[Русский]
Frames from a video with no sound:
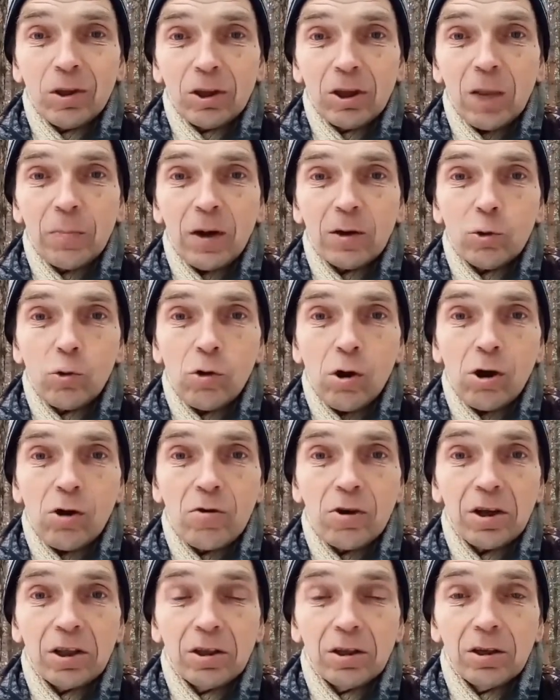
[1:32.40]
Дед Петруха
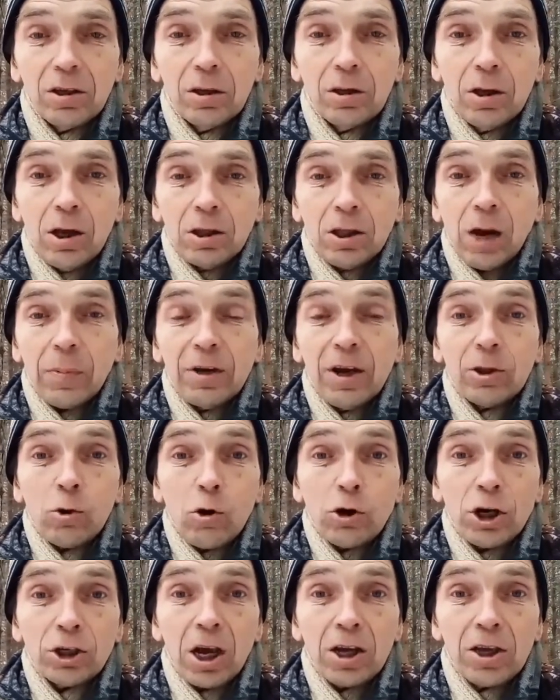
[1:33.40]
говорит, так мне
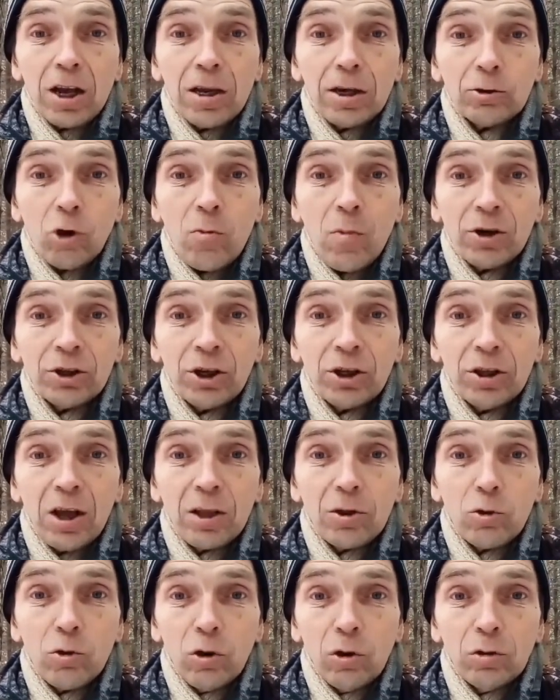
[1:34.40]
тоже сказали, что машин
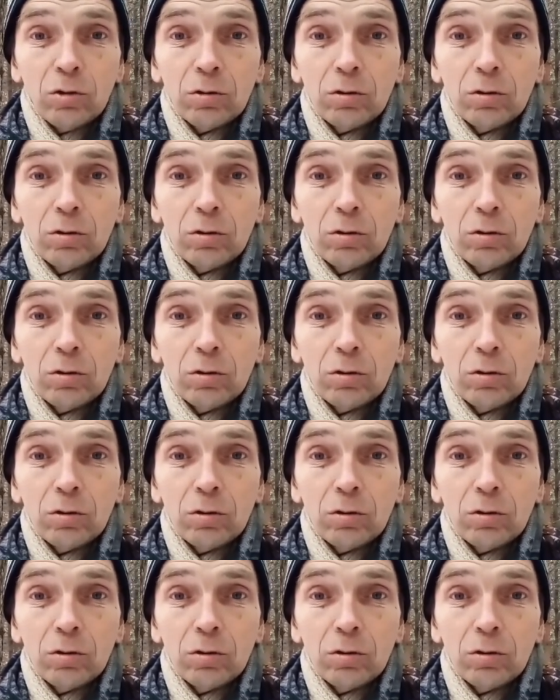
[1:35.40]
нету.